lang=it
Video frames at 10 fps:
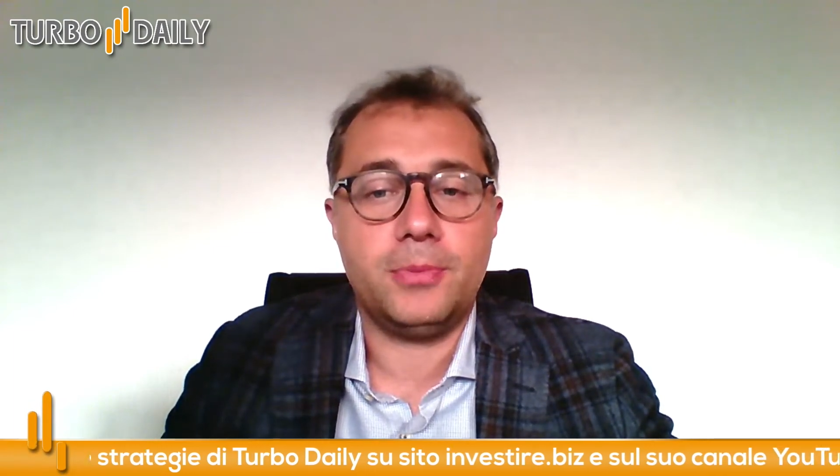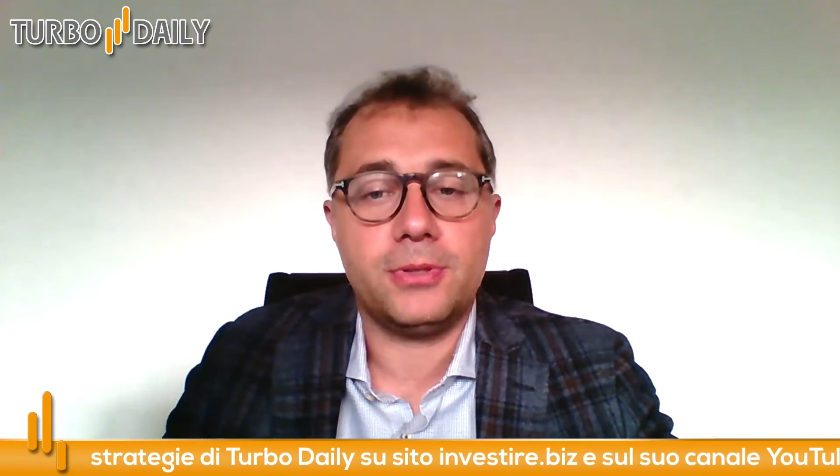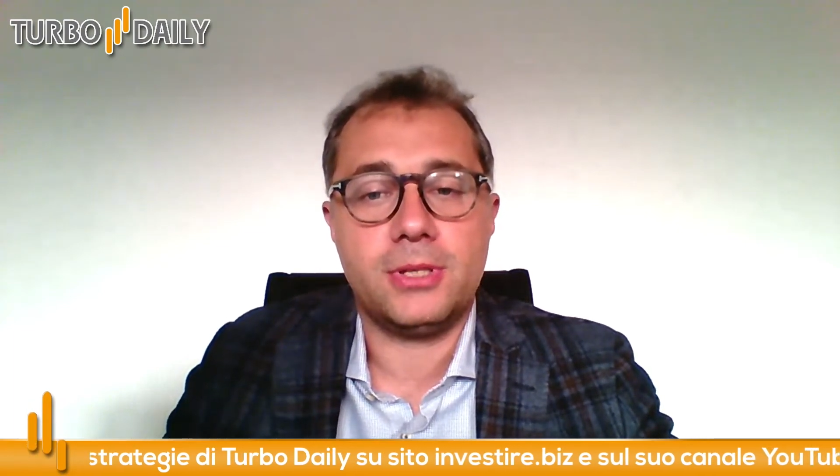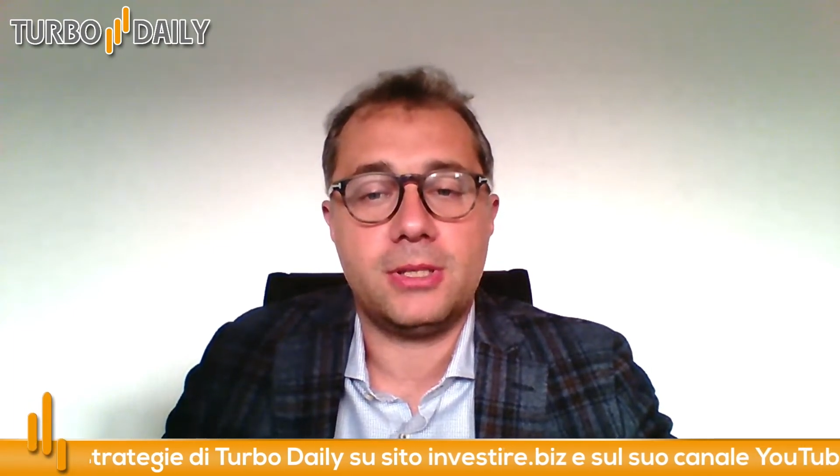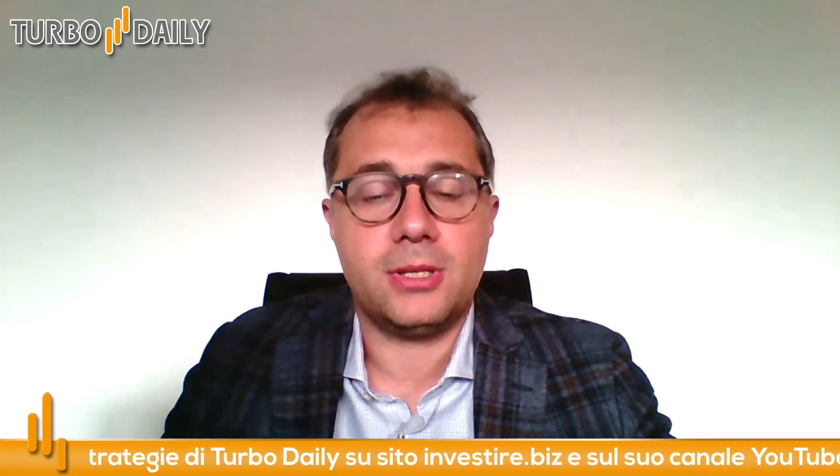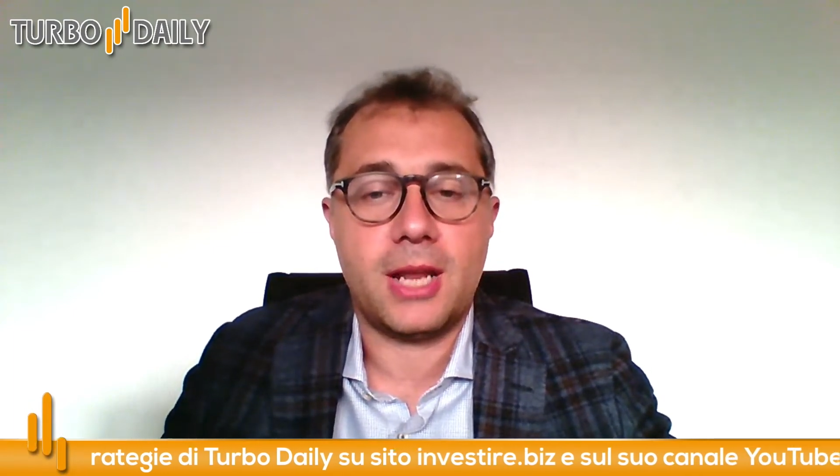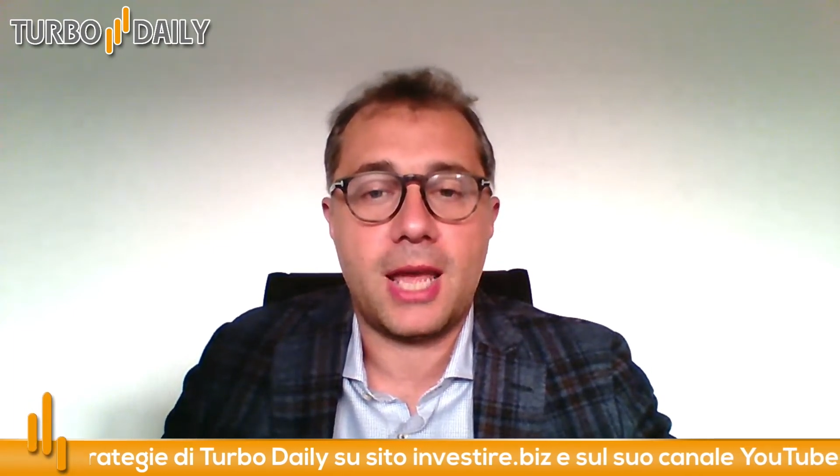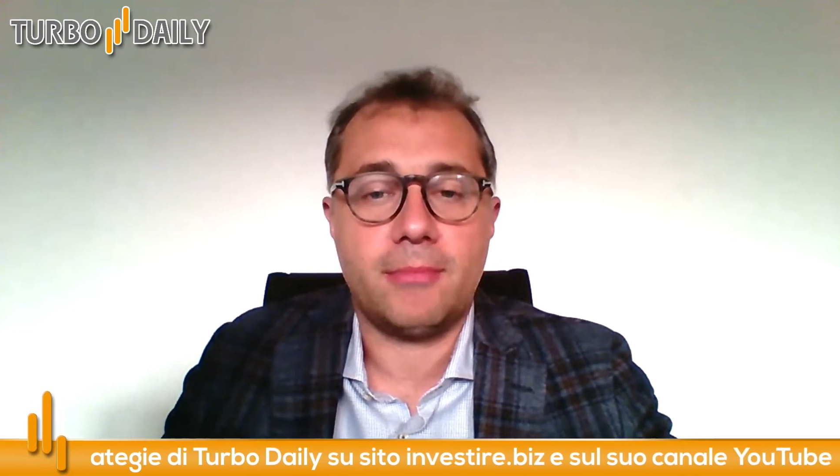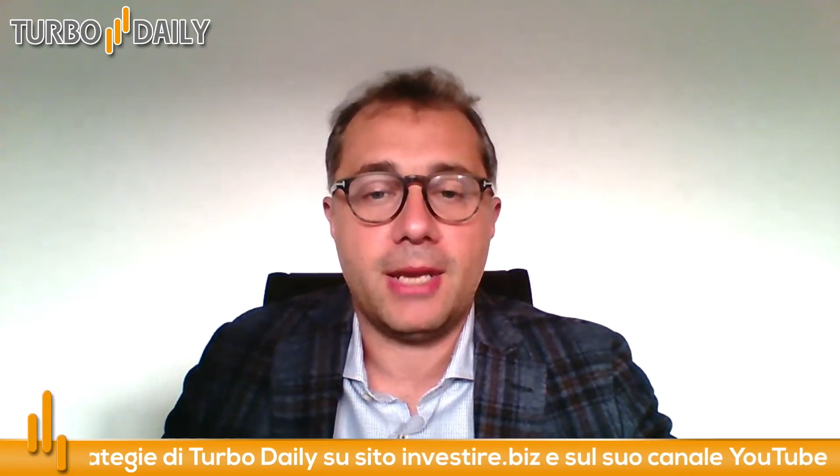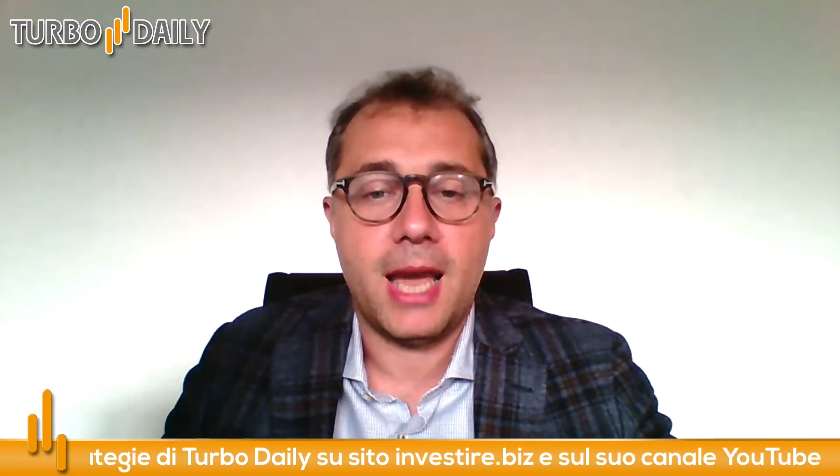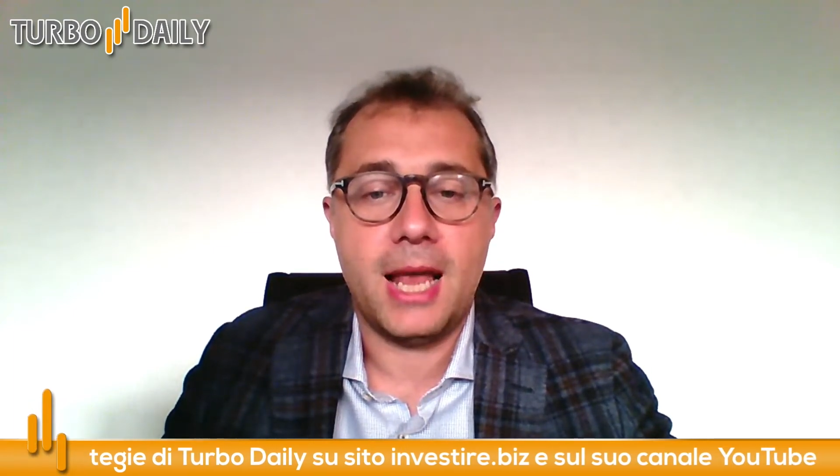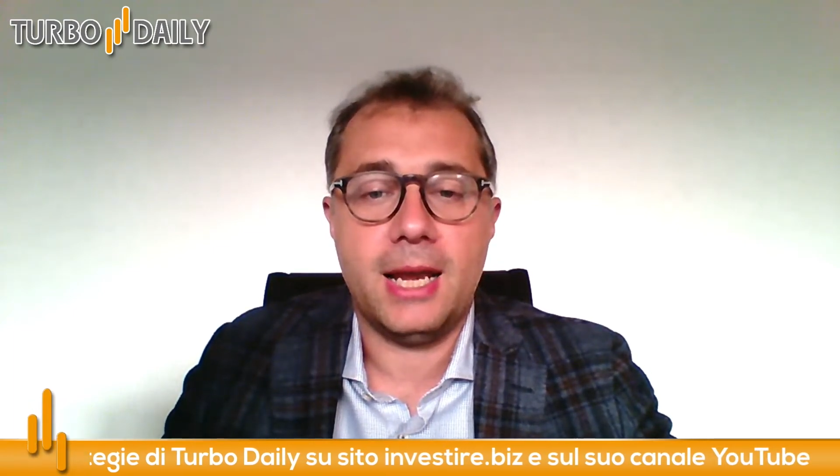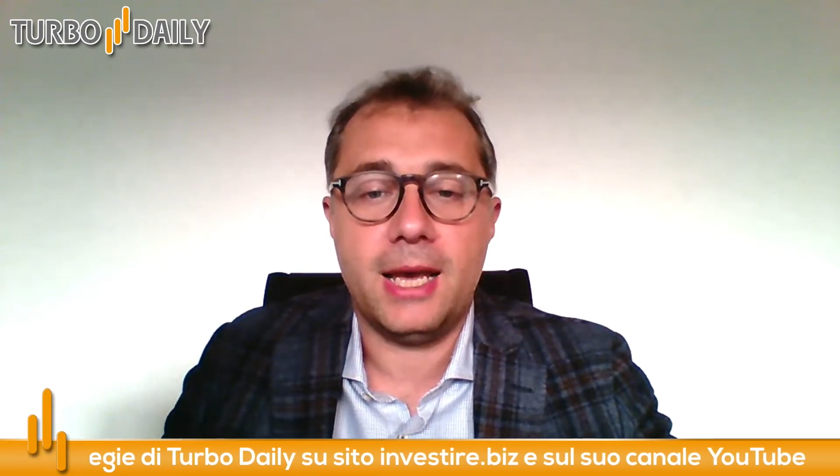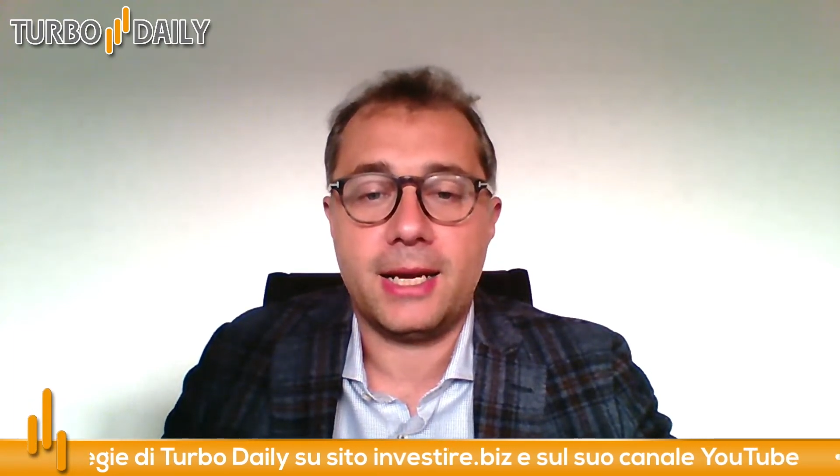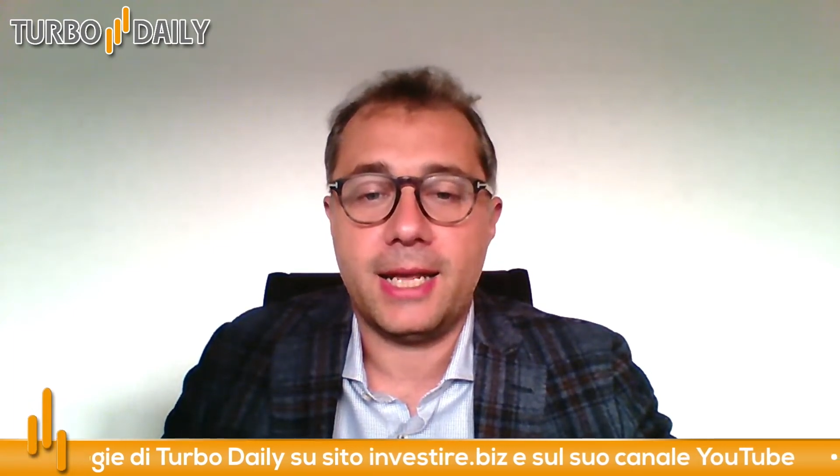posizionarmi
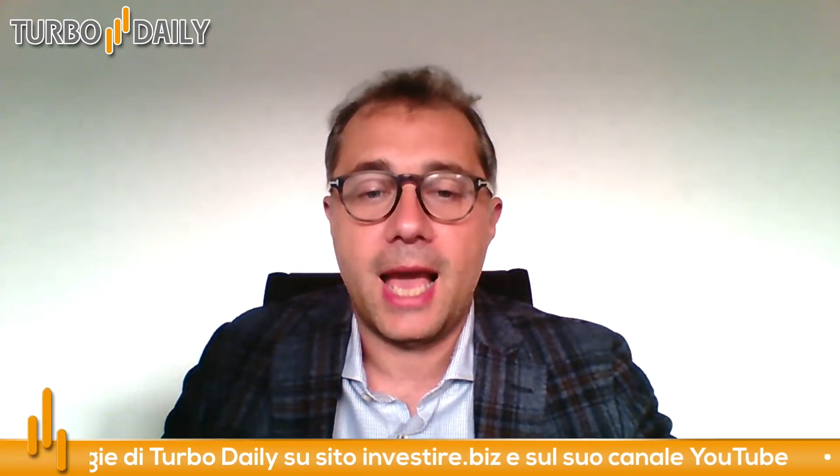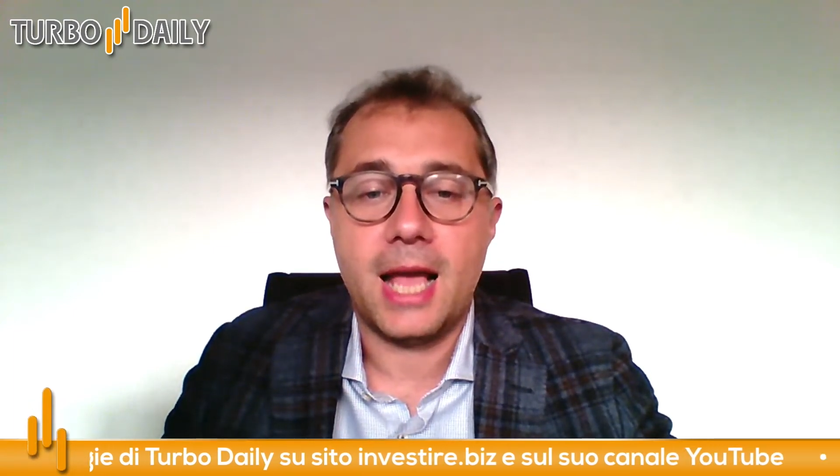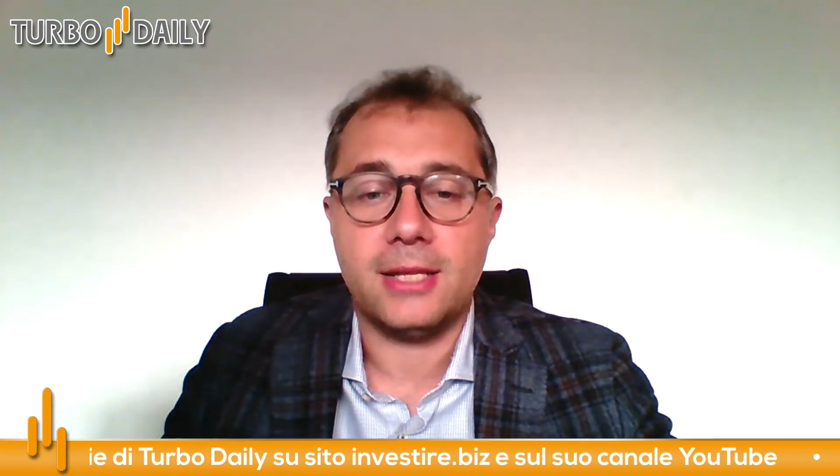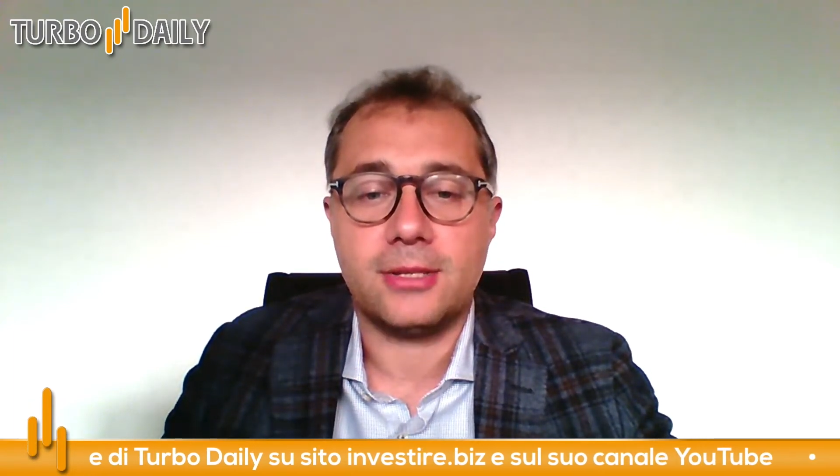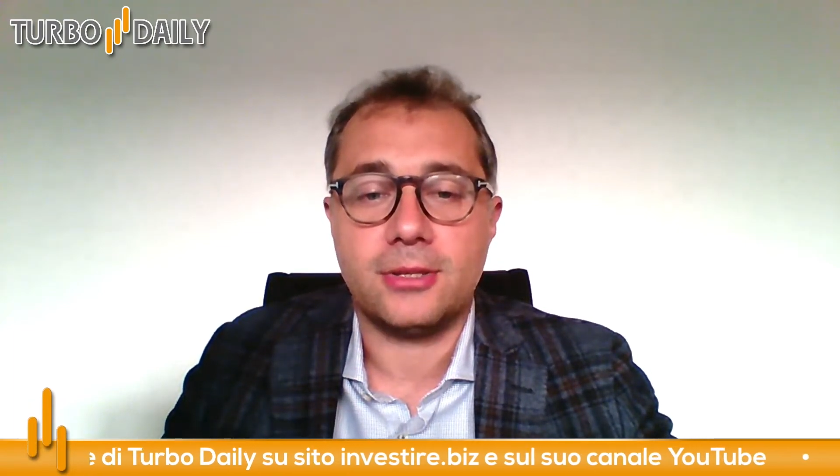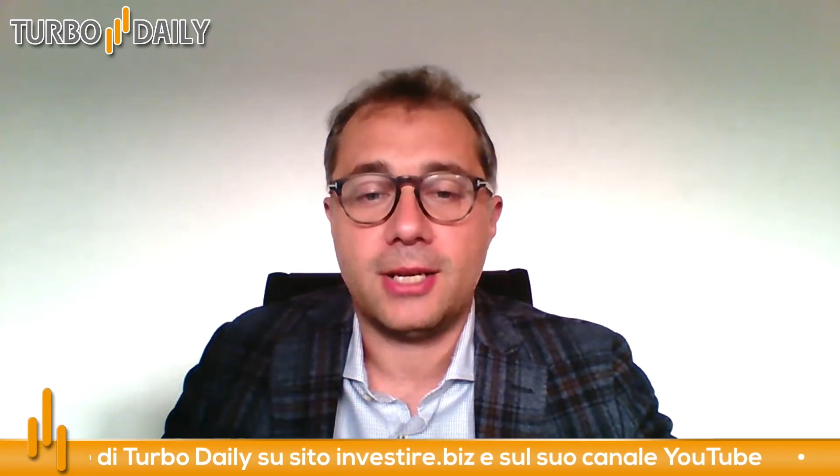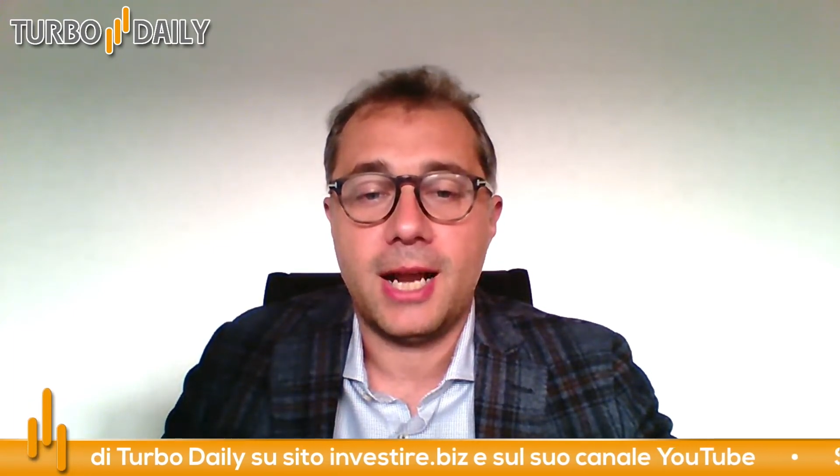al rialzo.